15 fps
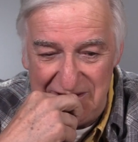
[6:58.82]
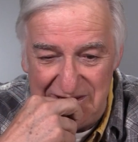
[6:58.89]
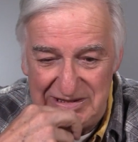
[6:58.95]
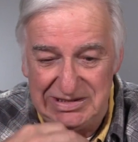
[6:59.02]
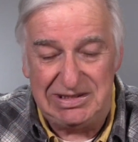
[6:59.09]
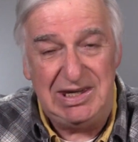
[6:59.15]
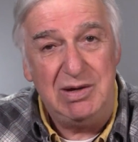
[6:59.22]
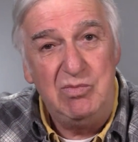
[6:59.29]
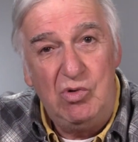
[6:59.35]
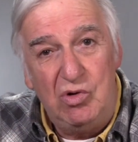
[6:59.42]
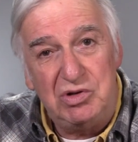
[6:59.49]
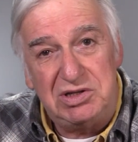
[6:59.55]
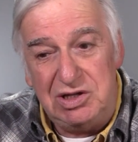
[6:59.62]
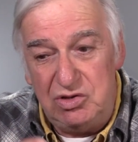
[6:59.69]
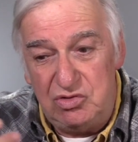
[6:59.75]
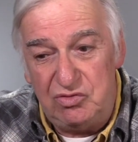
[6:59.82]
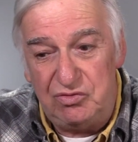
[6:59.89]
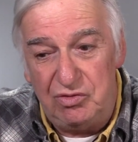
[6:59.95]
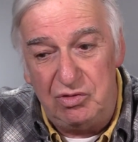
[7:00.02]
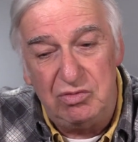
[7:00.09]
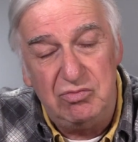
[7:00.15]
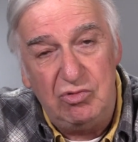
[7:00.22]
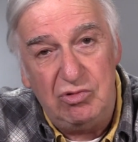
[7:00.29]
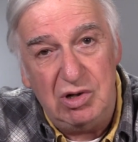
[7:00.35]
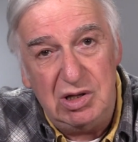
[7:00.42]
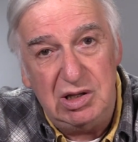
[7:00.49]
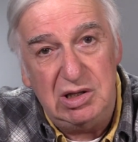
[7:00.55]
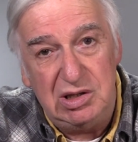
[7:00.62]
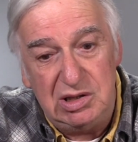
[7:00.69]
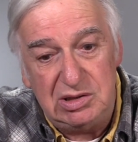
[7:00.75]
Ce qui est monté du fond de moi,
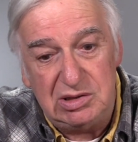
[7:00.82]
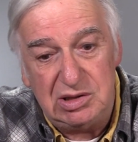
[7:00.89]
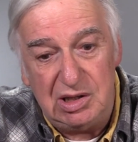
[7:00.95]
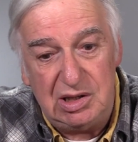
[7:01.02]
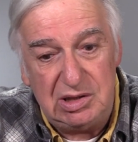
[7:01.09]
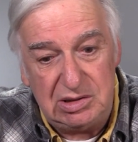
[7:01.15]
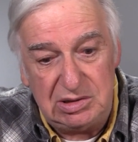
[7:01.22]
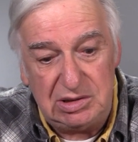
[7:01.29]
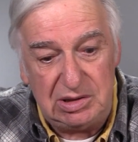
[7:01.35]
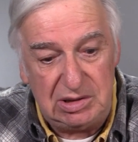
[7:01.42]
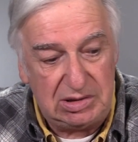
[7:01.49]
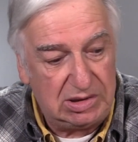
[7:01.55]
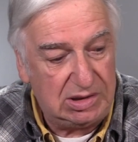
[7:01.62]
et ça, c'est.